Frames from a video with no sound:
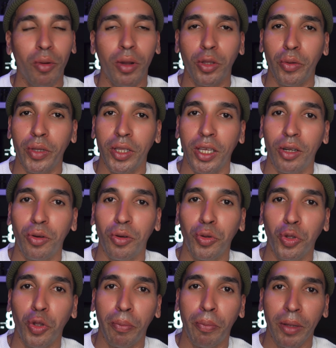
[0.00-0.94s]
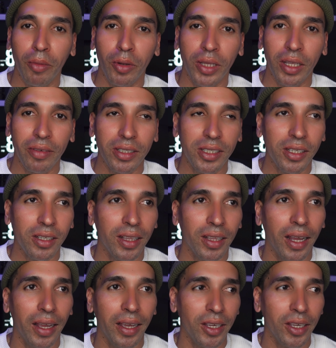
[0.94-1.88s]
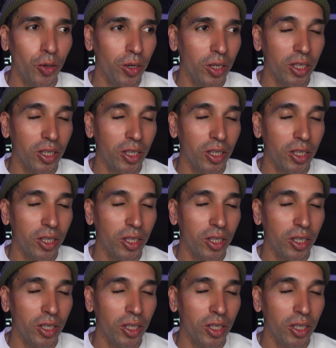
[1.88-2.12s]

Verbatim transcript: cuando vinieron unos primos de visita y yo